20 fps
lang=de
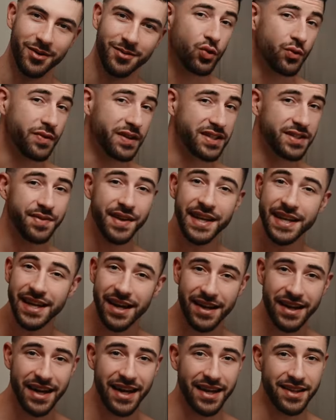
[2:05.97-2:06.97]
Du wirst
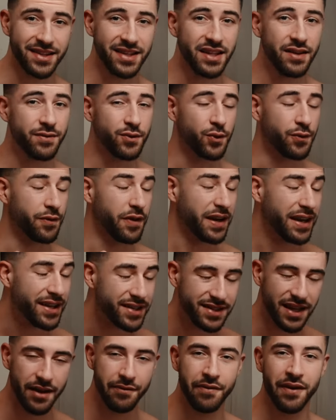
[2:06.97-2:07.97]
weniger kreativ, du
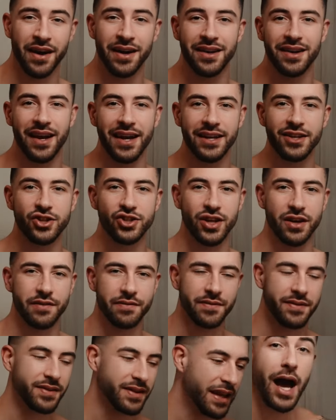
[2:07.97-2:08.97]
verlierst einfach an
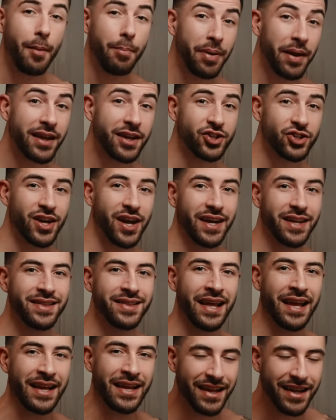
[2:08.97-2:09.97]
Leidenschaften,
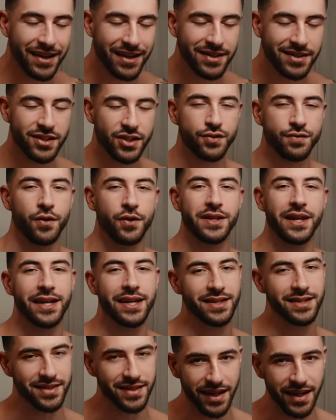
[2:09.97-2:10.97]
Abhängigkeiten ernähren sich von
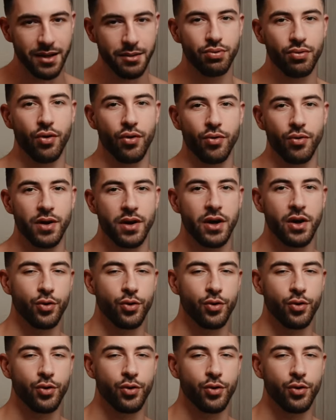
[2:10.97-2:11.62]
deiner Seele, Bro.